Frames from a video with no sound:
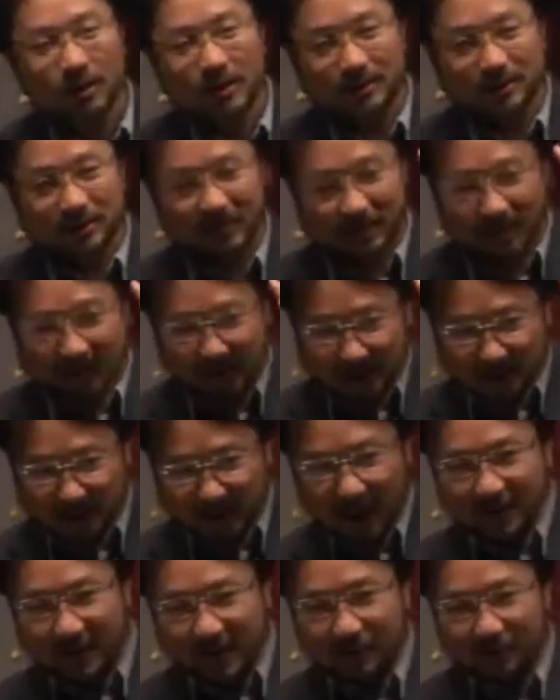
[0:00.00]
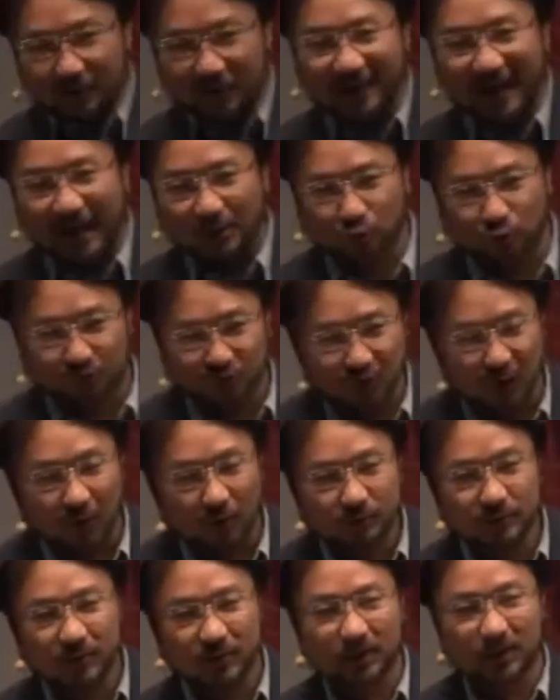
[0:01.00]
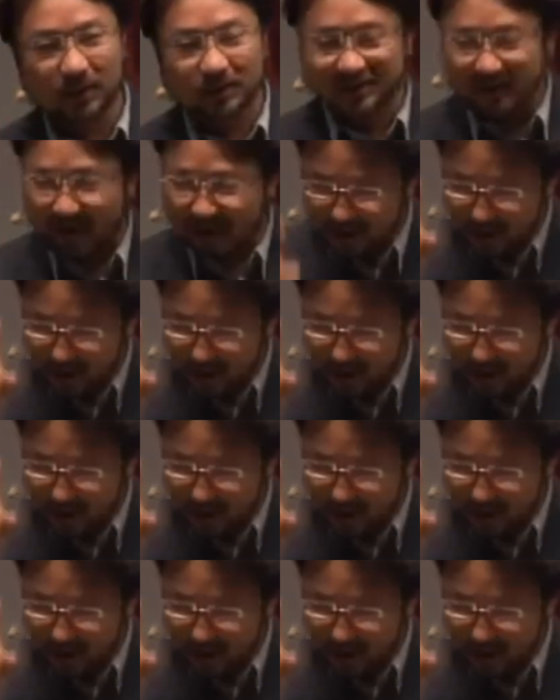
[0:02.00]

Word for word: 这个 c a n t e r b u r y 大主教这个在